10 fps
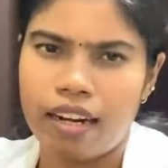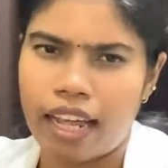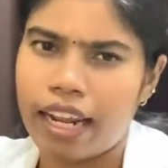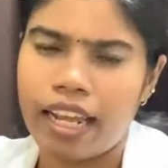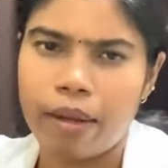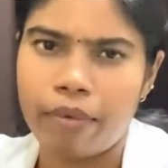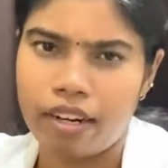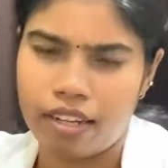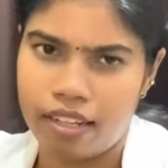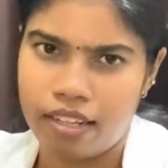நிறைய
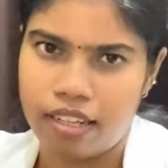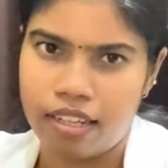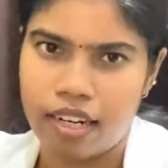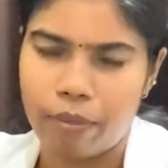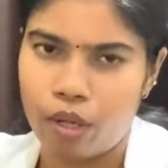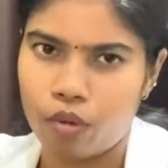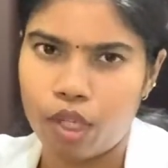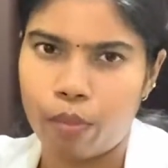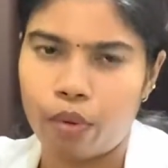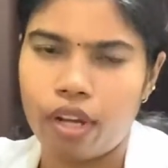நம்மளுக்கு நம்ம
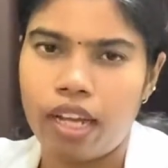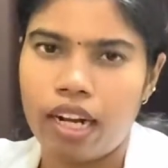யோசிப்போம்